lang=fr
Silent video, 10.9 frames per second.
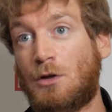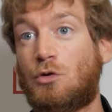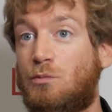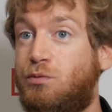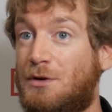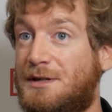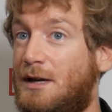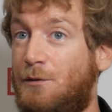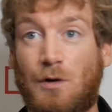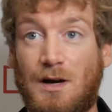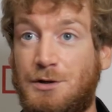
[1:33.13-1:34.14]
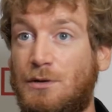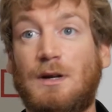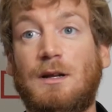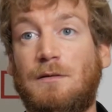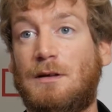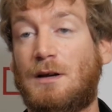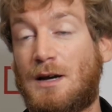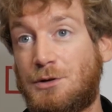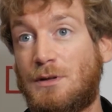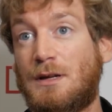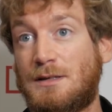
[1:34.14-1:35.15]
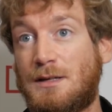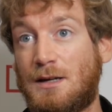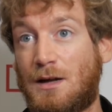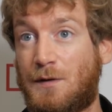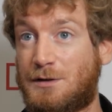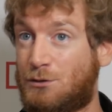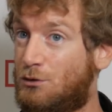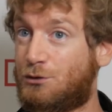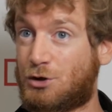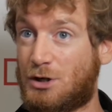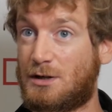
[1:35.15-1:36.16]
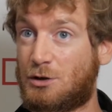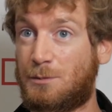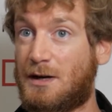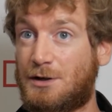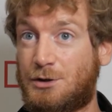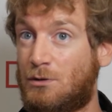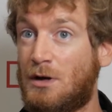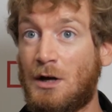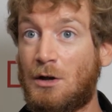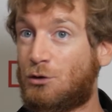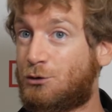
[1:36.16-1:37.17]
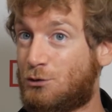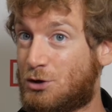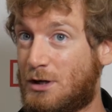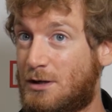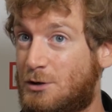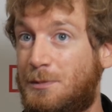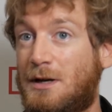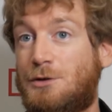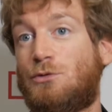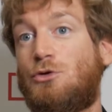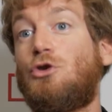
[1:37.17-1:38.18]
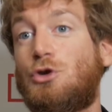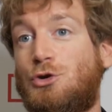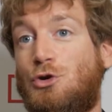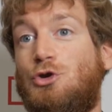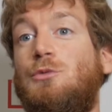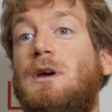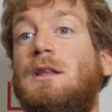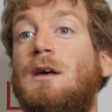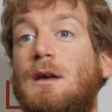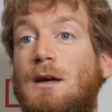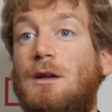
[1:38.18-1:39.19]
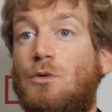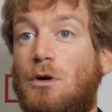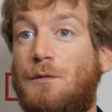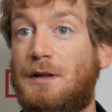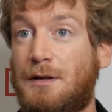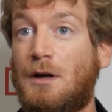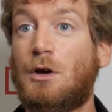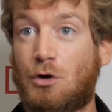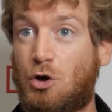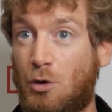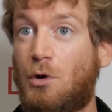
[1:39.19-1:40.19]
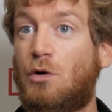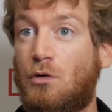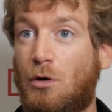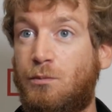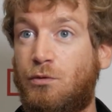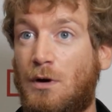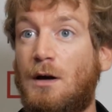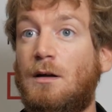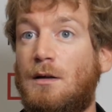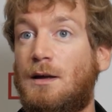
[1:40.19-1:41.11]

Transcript: Donc pour ça, il faut rationaliser la façon dont on gère les opérations, dont on gère les opérations de ressources humaines et donc en fait comment on emploie.